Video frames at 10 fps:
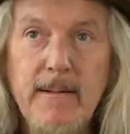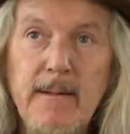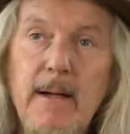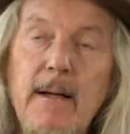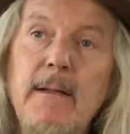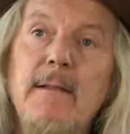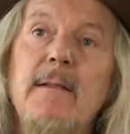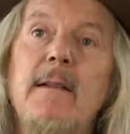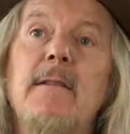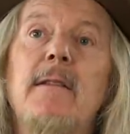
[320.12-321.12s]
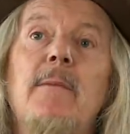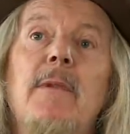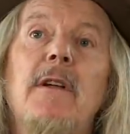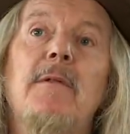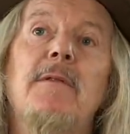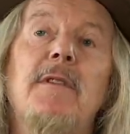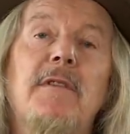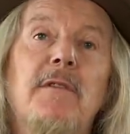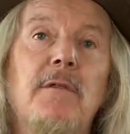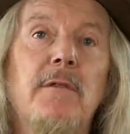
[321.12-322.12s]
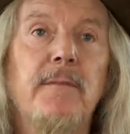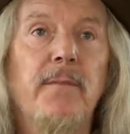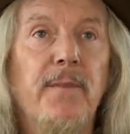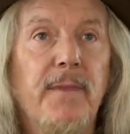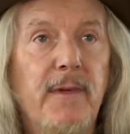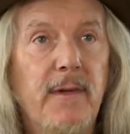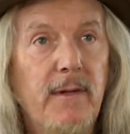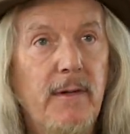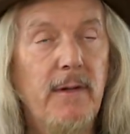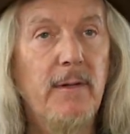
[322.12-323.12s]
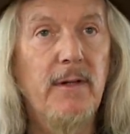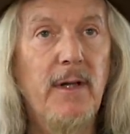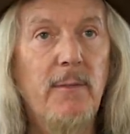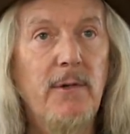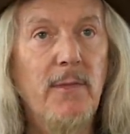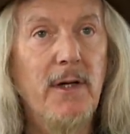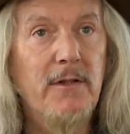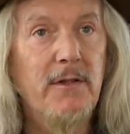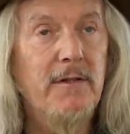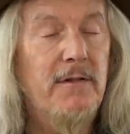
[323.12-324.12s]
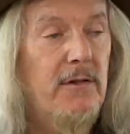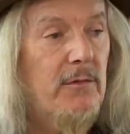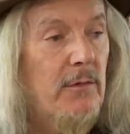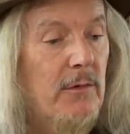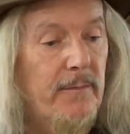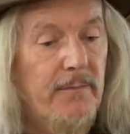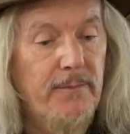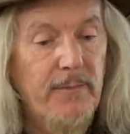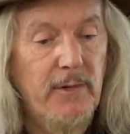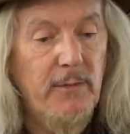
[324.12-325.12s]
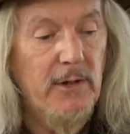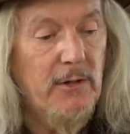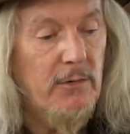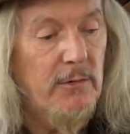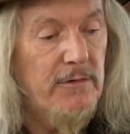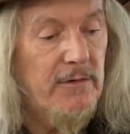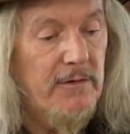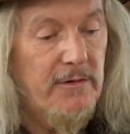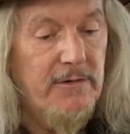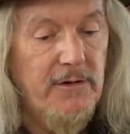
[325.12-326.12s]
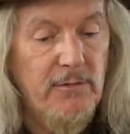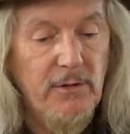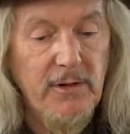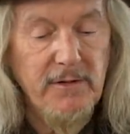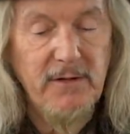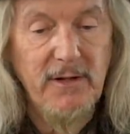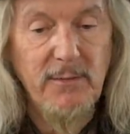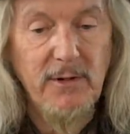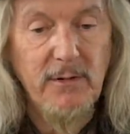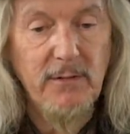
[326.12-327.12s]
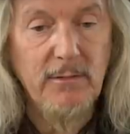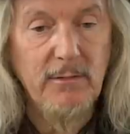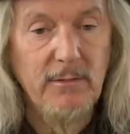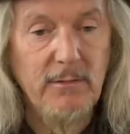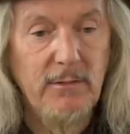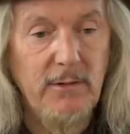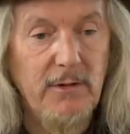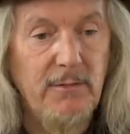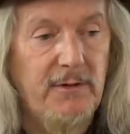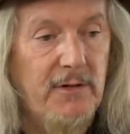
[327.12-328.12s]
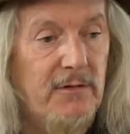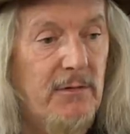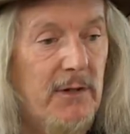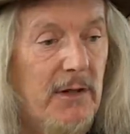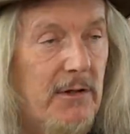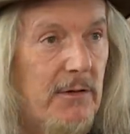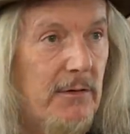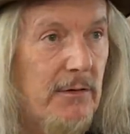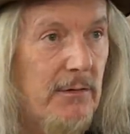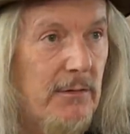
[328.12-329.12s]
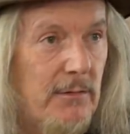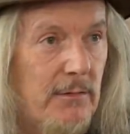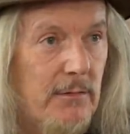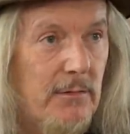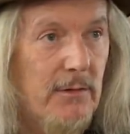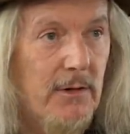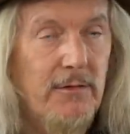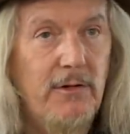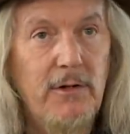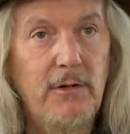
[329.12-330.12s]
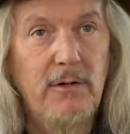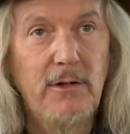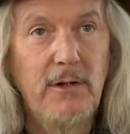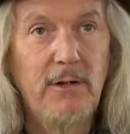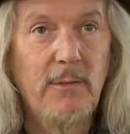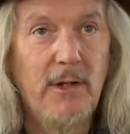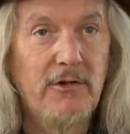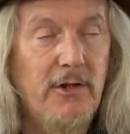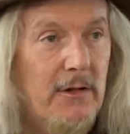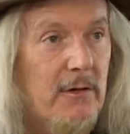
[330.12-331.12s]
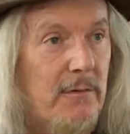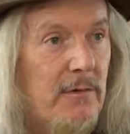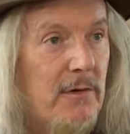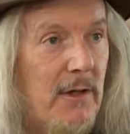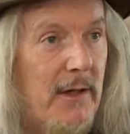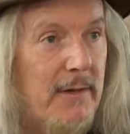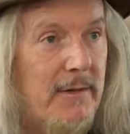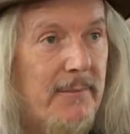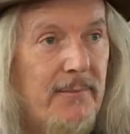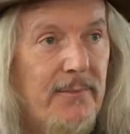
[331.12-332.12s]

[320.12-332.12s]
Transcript: Ja, das, das Thema Inquisition, damit meine ich jetzt nicht nur, in meiner Kunst es ist nicht nur das Thema Inquisition der Kirche, also die, die mal stattgefunden hat.